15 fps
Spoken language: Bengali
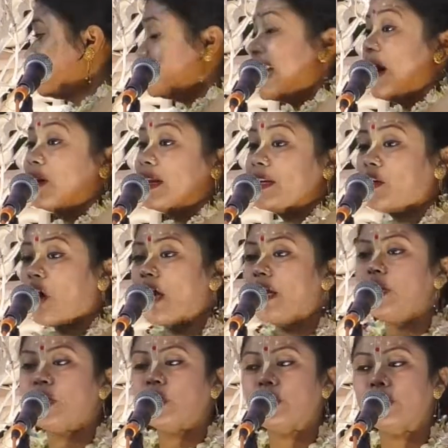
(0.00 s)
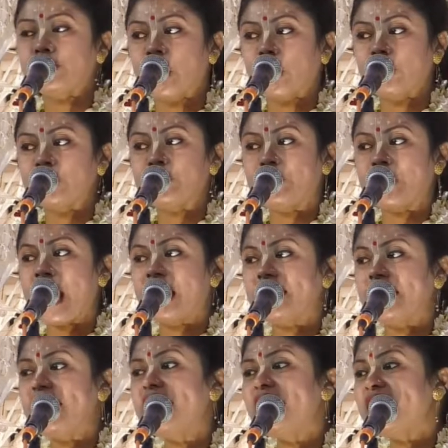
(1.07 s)
তাহলে নয় লক্ষ জলজ
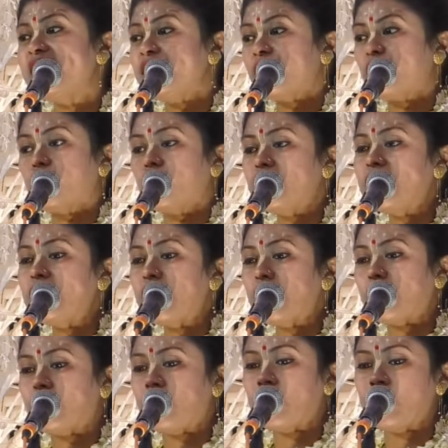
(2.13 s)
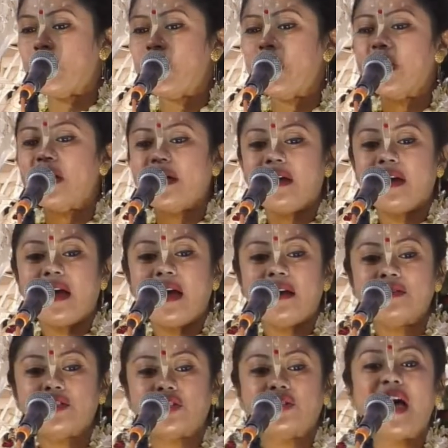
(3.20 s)
প্রাণী কুড়ি লক্ষ
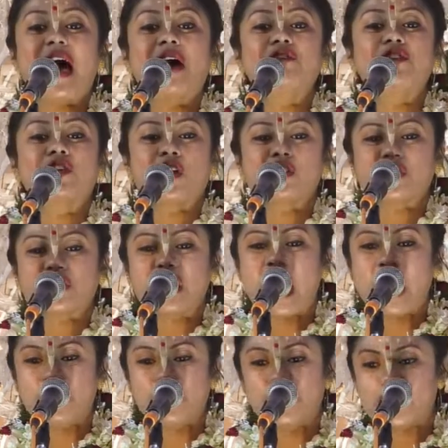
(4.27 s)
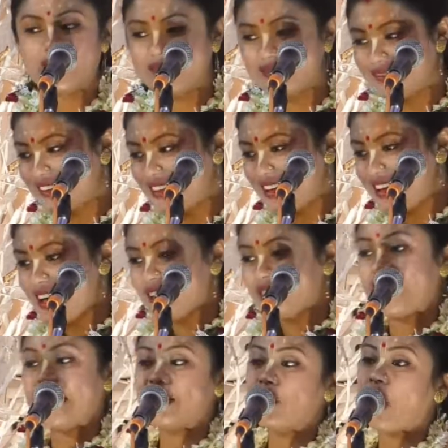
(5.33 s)
স্থাবর অস্থাবর
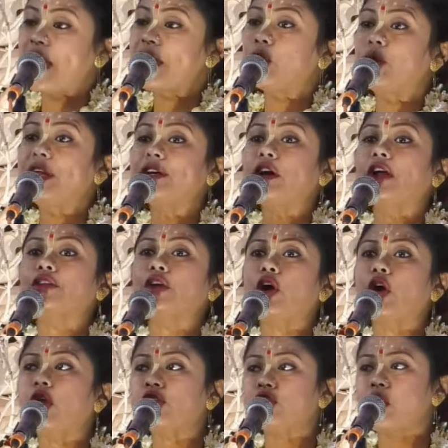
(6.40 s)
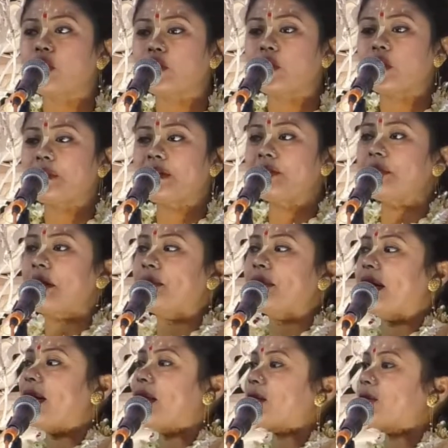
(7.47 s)
তাহলে নয় কুড়ি কত হলো যোগ করবেন বাবা